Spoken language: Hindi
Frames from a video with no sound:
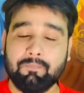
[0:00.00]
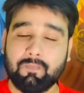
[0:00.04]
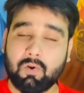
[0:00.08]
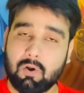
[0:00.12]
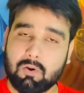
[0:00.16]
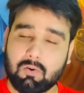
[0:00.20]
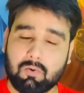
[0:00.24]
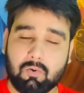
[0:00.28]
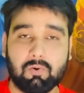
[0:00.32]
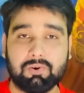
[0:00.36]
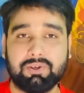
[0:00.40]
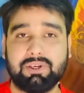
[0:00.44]

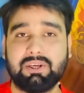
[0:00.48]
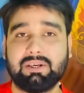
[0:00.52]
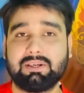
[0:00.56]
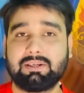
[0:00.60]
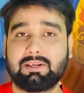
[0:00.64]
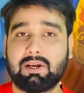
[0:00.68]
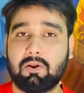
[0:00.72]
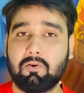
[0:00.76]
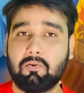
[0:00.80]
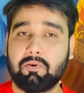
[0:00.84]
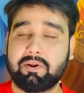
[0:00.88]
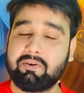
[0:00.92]
और कोशिश
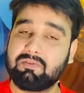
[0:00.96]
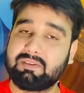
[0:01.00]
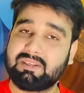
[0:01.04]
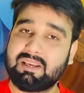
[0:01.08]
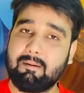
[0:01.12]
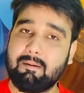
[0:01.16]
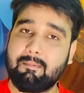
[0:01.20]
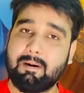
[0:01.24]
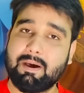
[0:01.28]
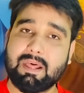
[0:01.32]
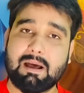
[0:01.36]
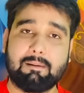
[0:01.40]
करो कि
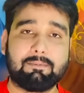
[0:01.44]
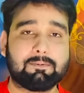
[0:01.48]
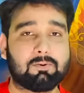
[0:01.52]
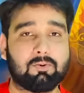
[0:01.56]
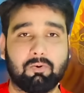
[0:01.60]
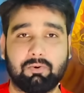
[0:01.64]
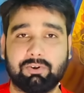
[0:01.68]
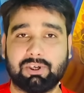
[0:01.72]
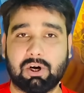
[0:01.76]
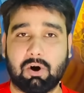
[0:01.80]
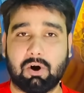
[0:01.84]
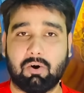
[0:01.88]
उसके बाद आप
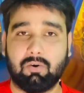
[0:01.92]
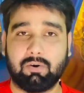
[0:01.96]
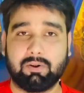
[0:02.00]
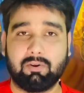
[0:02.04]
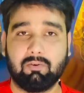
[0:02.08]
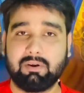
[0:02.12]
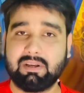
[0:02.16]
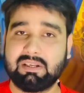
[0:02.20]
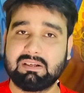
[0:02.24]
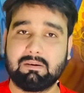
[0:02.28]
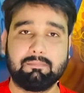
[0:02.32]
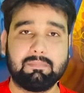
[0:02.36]
सो जाओ
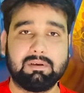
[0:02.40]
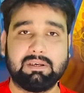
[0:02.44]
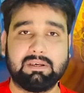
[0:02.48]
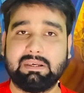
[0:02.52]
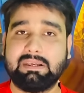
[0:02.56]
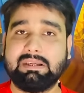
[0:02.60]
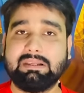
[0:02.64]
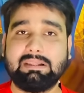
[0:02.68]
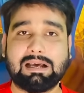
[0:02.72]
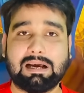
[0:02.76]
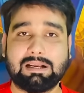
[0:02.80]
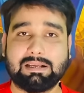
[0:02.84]
क्योंकि जब
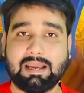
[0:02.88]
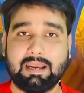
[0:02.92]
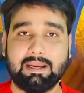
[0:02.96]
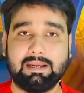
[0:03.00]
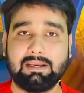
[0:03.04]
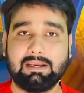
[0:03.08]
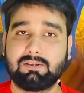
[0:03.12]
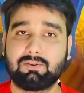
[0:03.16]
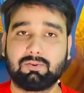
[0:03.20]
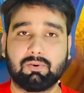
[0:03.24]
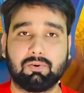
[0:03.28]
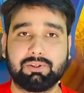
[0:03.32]
नींद आ
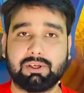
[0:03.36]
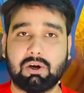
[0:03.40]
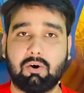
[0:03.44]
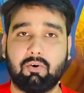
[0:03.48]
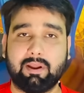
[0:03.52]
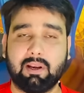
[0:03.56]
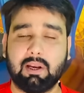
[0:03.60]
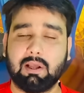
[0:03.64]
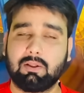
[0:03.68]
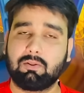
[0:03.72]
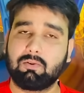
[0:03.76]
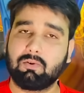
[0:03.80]
जाएगी सो
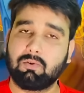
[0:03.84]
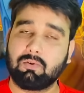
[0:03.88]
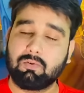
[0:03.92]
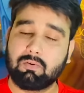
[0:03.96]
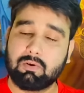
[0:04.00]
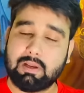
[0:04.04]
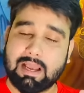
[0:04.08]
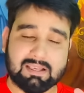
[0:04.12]
जाओगे ना तो